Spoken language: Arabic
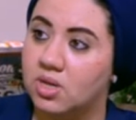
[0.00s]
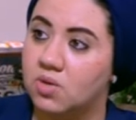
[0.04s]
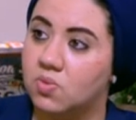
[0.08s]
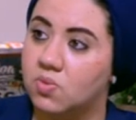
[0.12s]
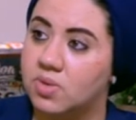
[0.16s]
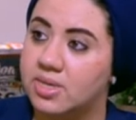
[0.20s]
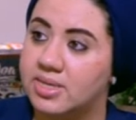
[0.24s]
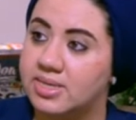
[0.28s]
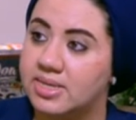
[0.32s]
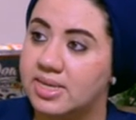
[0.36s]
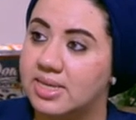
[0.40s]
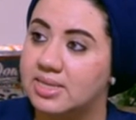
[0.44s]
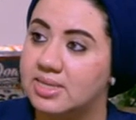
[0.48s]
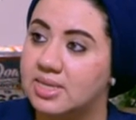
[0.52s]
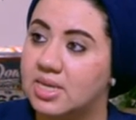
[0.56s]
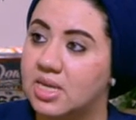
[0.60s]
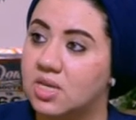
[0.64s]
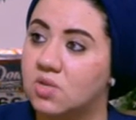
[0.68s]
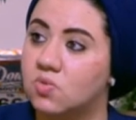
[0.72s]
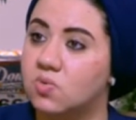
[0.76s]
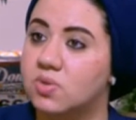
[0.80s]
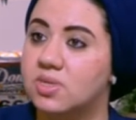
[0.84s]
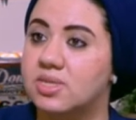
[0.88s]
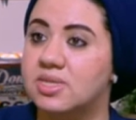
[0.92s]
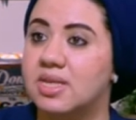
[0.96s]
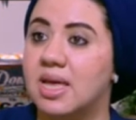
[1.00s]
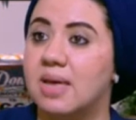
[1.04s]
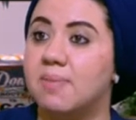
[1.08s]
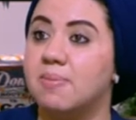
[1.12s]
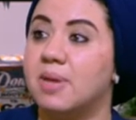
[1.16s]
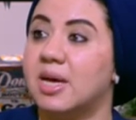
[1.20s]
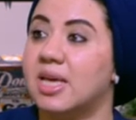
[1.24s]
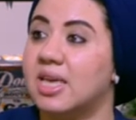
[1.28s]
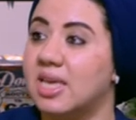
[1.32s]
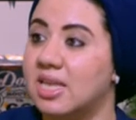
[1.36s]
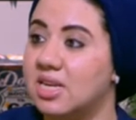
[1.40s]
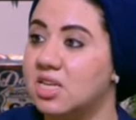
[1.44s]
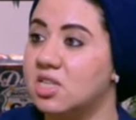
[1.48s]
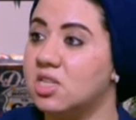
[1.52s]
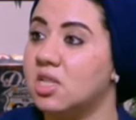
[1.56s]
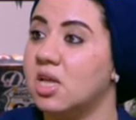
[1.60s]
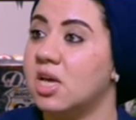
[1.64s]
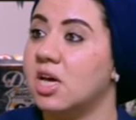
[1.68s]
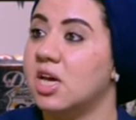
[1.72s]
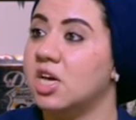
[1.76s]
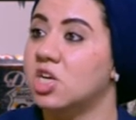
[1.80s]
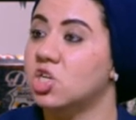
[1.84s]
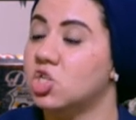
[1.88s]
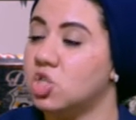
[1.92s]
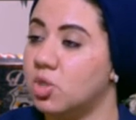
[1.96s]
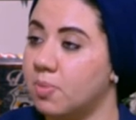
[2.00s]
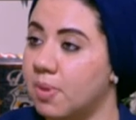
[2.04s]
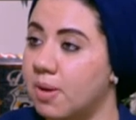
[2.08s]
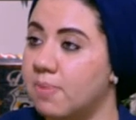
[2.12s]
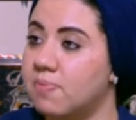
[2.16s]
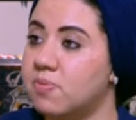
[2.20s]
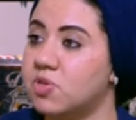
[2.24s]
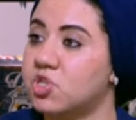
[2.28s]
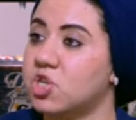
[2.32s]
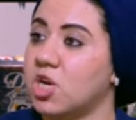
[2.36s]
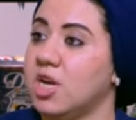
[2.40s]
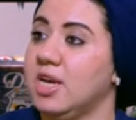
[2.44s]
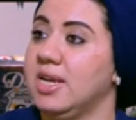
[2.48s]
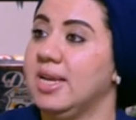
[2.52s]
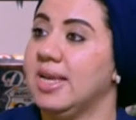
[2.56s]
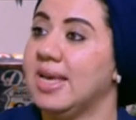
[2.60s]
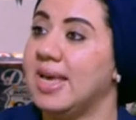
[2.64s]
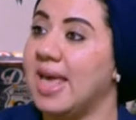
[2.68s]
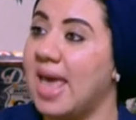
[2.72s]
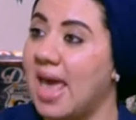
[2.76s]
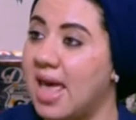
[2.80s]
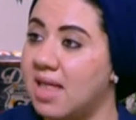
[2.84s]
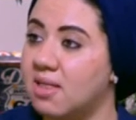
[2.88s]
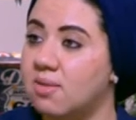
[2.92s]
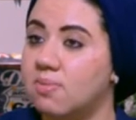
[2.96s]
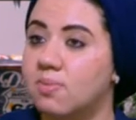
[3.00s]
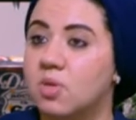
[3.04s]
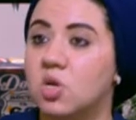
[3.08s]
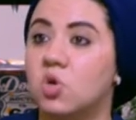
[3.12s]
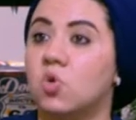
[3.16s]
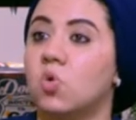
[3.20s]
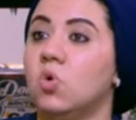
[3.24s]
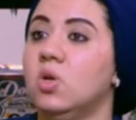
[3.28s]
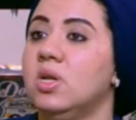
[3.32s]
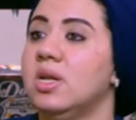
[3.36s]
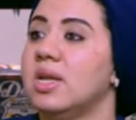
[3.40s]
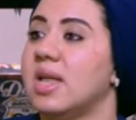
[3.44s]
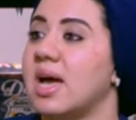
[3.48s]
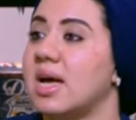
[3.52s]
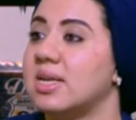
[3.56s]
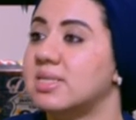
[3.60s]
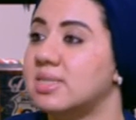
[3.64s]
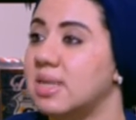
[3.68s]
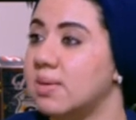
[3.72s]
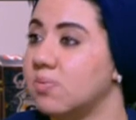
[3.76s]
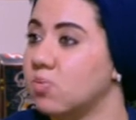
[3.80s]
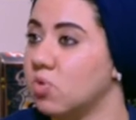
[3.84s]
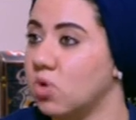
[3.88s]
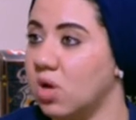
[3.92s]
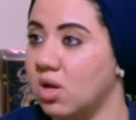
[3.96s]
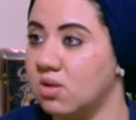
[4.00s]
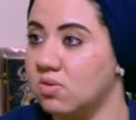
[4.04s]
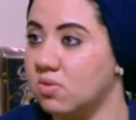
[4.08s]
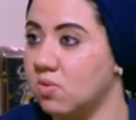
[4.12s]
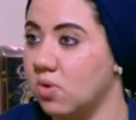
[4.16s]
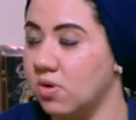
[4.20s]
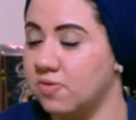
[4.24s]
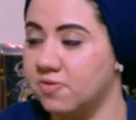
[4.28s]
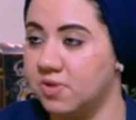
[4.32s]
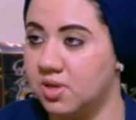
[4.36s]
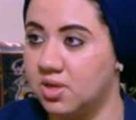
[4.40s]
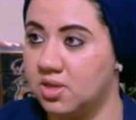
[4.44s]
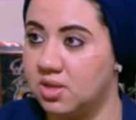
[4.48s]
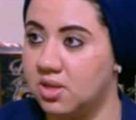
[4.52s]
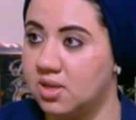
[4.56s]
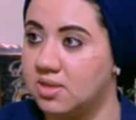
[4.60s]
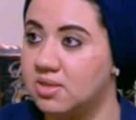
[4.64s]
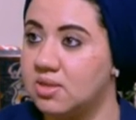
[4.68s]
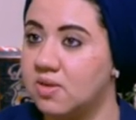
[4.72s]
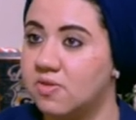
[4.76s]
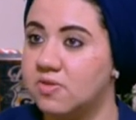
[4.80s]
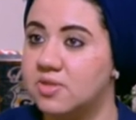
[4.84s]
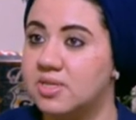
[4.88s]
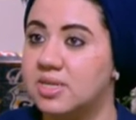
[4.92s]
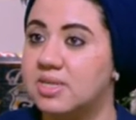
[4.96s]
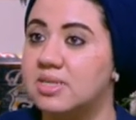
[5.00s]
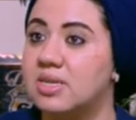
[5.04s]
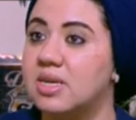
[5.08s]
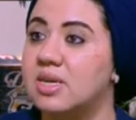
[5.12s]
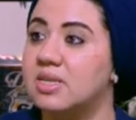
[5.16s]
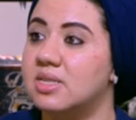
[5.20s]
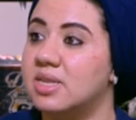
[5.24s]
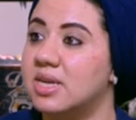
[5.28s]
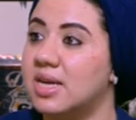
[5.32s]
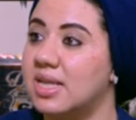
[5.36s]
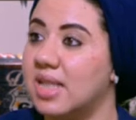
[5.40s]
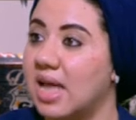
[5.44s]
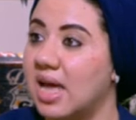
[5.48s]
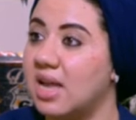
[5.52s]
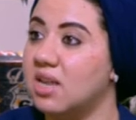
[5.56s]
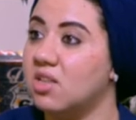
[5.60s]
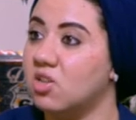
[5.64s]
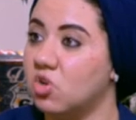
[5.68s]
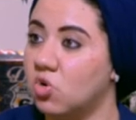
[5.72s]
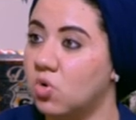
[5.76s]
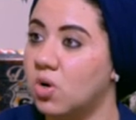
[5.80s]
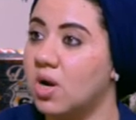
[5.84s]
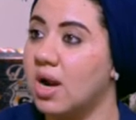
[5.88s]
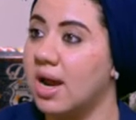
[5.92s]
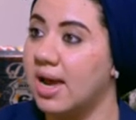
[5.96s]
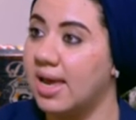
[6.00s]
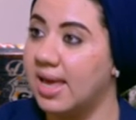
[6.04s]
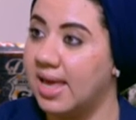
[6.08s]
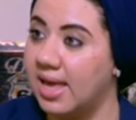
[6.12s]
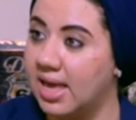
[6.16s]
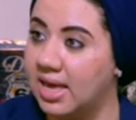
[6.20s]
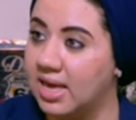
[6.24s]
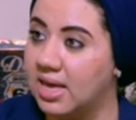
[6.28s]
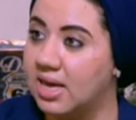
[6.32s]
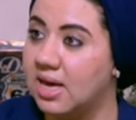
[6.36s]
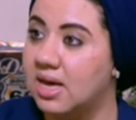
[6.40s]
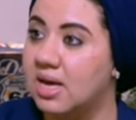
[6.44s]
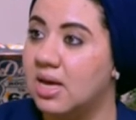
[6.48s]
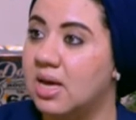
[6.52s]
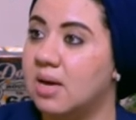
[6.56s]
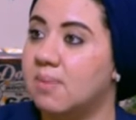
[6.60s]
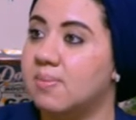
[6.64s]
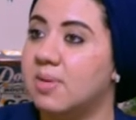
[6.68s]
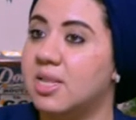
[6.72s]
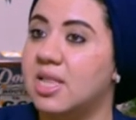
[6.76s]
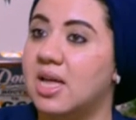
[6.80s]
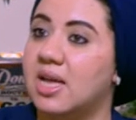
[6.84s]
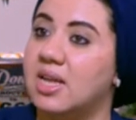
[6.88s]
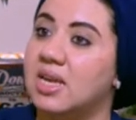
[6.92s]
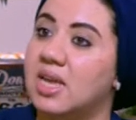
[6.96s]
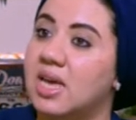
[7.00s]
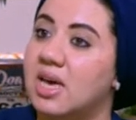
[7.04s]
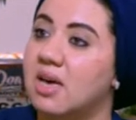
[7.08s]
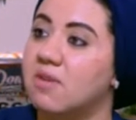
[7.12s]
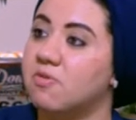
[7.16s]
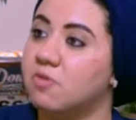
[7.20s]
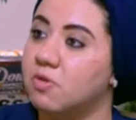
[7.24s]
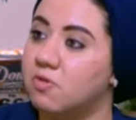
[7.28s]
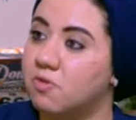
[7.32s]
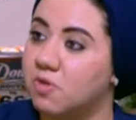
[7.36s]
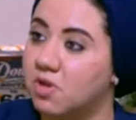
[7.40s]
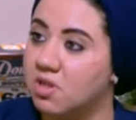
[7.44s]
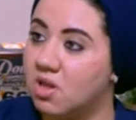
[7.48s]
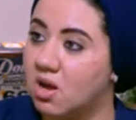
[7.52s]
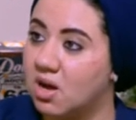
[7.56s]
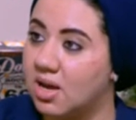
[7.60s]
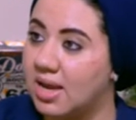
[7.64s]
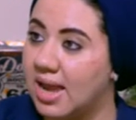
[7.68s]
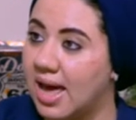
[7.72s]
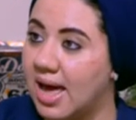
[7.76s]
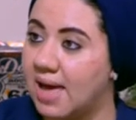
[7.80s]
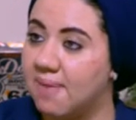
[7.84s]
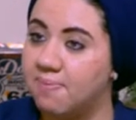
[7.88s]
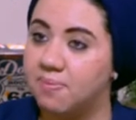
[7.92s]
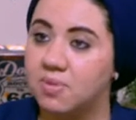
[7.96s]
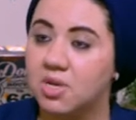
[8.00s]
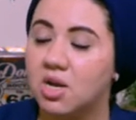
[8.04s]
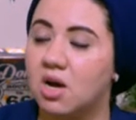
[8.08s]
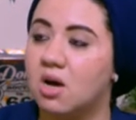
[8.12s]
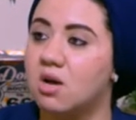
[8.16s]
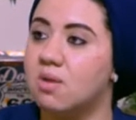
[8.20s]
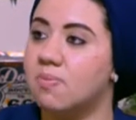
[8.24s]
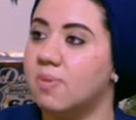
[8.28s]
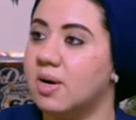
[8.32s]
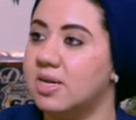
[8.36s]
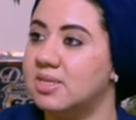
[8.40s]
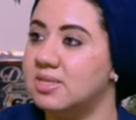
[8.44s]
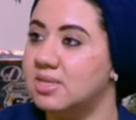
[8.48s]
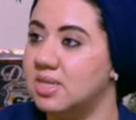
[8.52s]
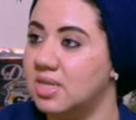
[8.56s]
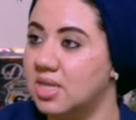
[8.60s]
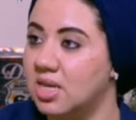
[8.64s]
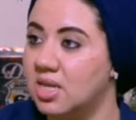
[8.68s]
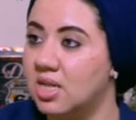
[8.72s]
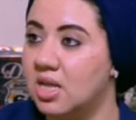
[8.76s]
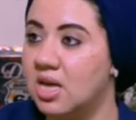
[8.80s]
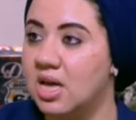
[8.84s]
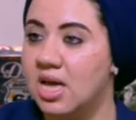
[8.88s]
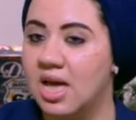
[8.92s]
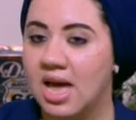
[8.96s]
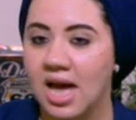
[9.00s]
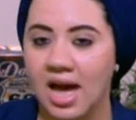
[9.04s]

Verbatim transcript: والسياسيين وازاي مكنت شباب بشكل جاد من كل الاحزاب والاطواف الاطياف السياسيه دي كانت حاله حوار حقيقيه بداناها في الفضاء العام من اربع سنين